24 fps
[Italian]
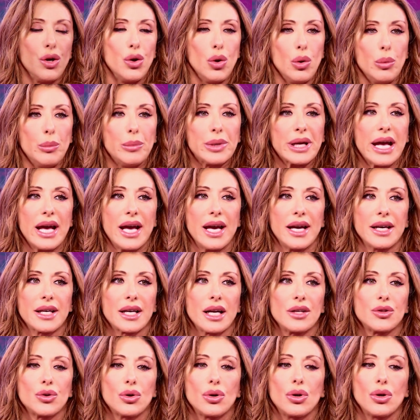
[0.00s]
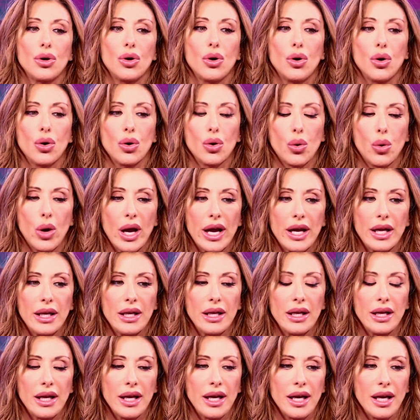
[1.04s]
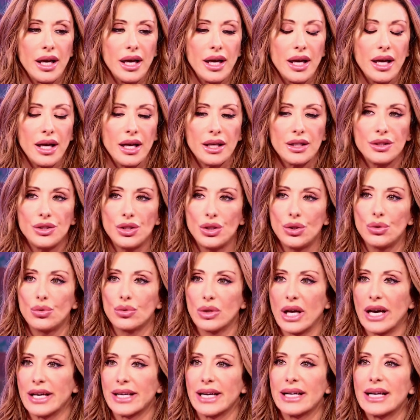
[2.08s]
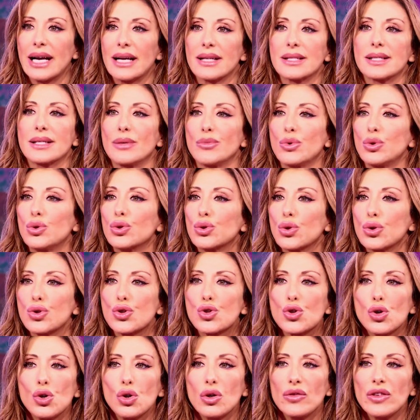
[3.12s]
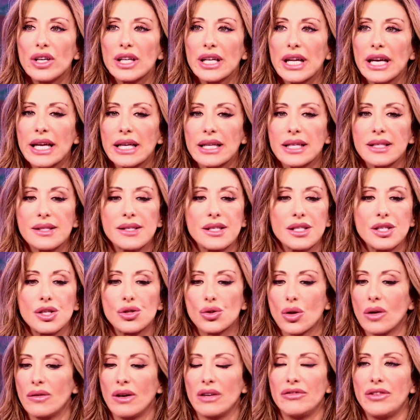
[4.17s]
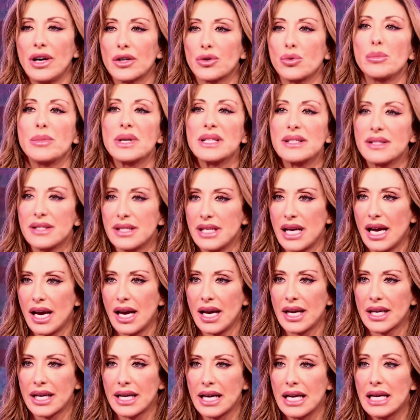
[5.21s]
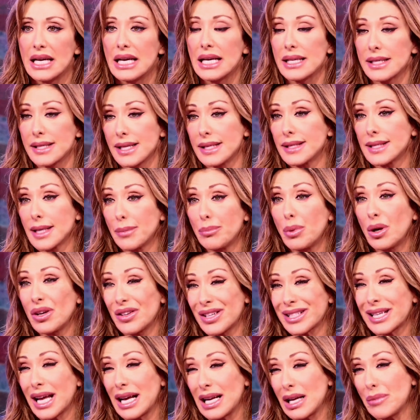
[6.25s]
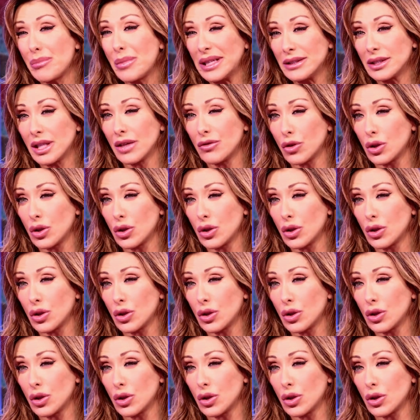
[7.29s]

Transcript: ombre erano quelle di una ragazza molto giovane che si ritrova a fare un mestiere senza poi realmente